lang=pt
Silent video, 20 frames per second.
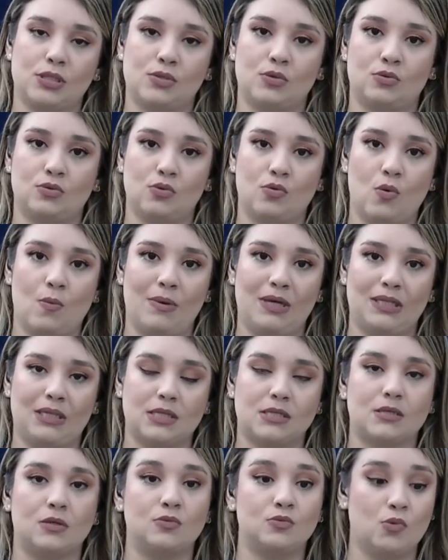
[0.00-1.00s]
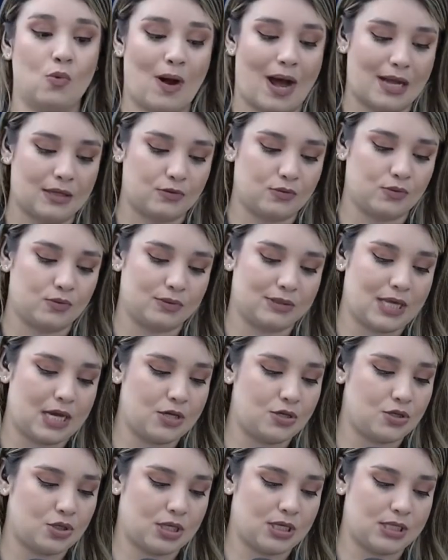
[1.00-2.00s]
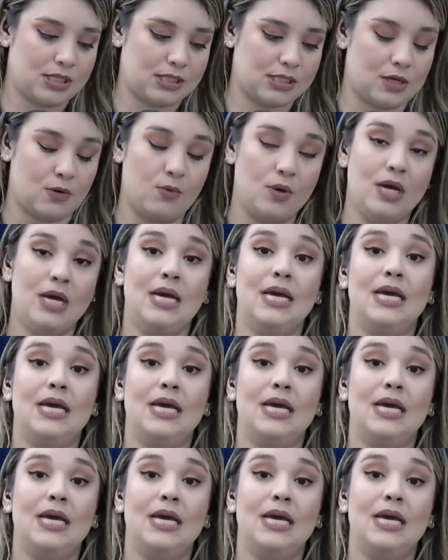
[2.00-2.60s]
essa documentação no ato da inscrição